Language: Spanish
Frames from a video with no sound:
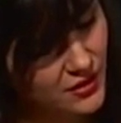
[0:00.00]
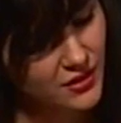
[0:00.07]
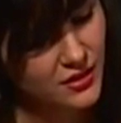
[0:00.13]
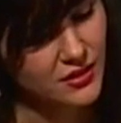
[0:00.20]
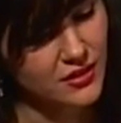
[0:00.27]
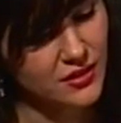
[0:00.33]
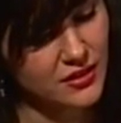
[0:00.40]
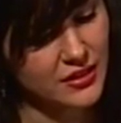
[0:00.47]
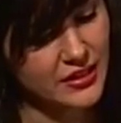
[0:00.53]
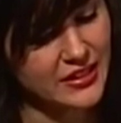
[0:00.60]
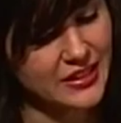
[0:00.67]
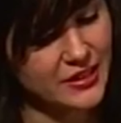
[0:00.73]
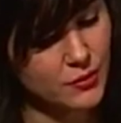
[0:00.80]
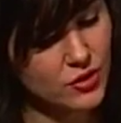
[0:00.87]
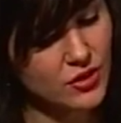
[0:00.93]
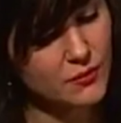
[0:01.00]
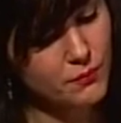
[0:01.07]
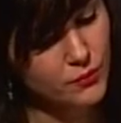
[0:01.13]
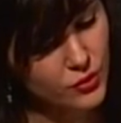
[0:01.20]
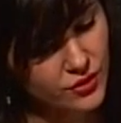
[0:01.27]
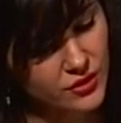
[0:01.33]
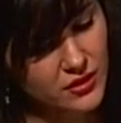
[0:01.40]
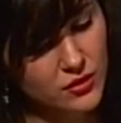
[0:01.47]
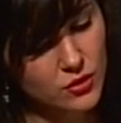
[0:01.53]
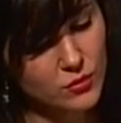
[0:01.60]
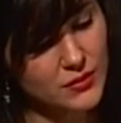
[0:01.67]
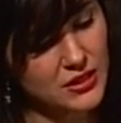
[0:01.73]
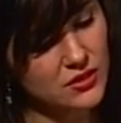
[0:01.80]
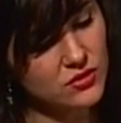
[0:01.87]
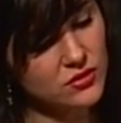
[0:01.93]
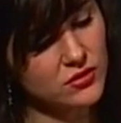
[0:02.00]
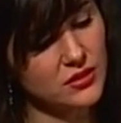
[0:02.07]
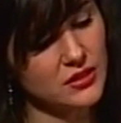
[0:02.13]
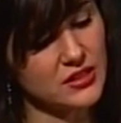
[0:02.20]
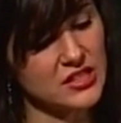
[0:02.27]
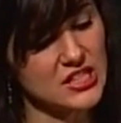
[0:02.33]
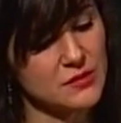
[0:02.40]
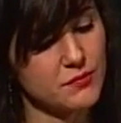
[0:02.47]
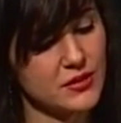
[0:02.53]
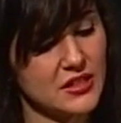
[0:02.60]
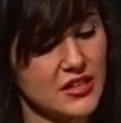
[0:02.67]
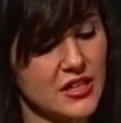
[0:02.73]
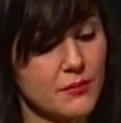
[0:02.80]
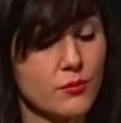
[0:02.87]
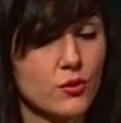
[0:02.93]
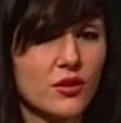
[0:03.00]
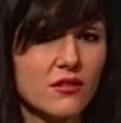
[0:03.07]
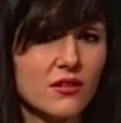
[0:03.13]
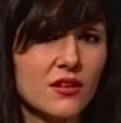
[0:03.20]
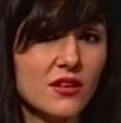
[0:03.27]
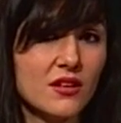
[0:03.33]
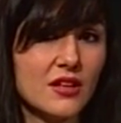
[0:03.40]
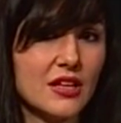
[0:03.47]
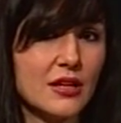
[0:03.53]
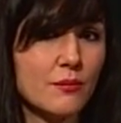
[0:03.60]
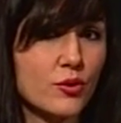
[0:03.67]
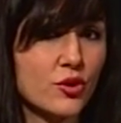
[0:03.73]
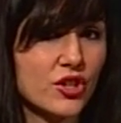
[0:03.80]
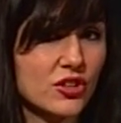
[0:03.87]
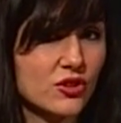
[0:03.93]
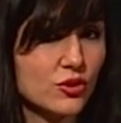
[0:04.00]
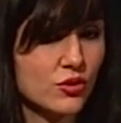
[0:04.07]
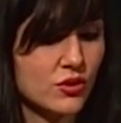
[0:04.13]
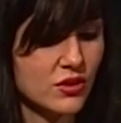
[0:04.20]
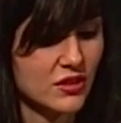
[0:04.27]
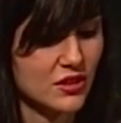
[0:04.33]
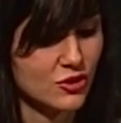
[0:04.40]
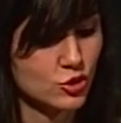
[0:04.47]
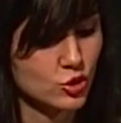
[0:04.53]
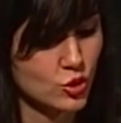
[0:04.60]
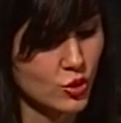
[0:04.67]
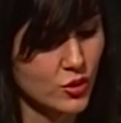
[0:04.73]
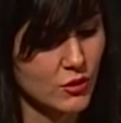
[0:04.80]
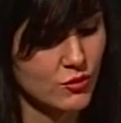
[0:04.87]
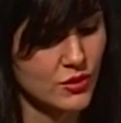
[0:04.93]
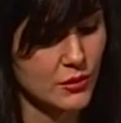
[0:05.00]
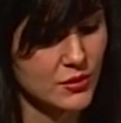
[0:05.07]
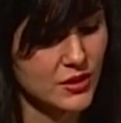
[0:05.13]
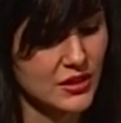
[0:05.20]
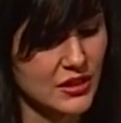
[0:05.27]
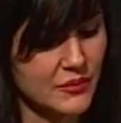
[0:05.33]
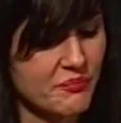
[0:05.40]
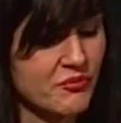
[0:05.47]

eh, el equilibrio del poder romano en Hispania y por ende el proyecto de toda una vida.